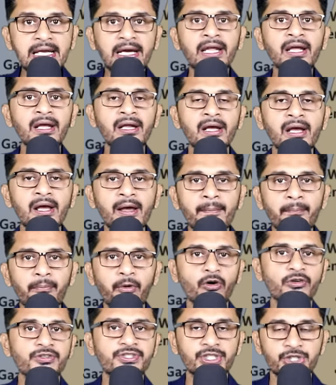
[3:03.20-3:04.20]
ইরানে
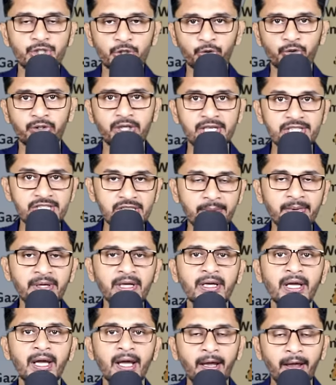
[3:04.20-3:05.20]
প্রক্সি যোদ্ধা
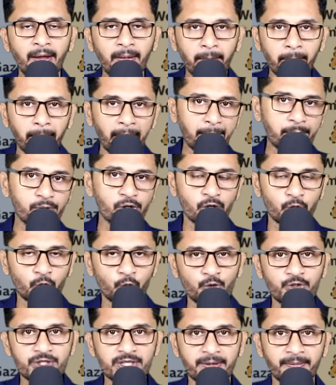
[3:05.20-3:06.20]
হিসাবেই ব্যবহার
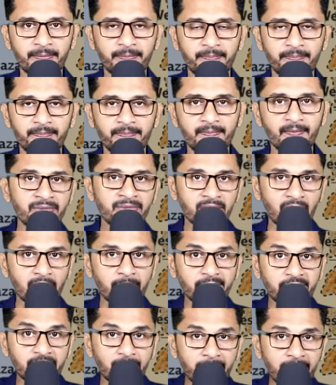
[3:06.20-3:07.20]
হচ্ছে
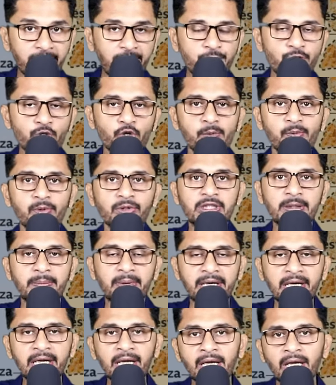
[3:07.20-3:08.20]
তার মানে আমরা এটুকু বলতে
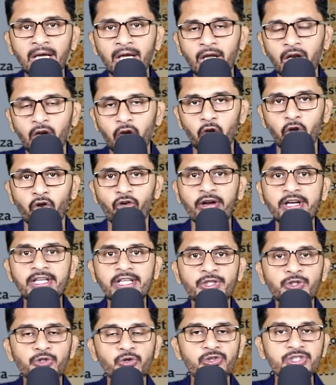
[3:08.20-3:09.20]
পারি
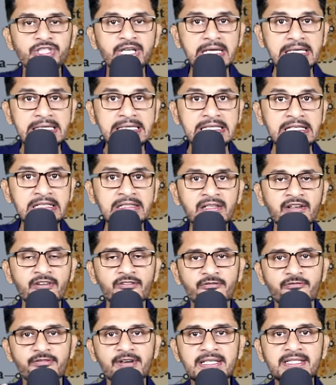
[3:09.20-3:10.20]
লড়াইটা চলছে ইরান
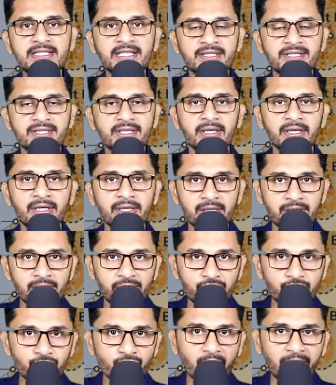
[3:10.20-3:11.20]
ভার্সেস
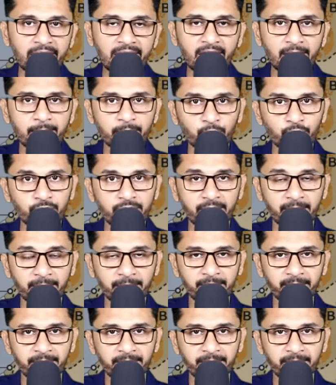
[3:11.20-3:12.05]
ইসরায়েলের মধ্যে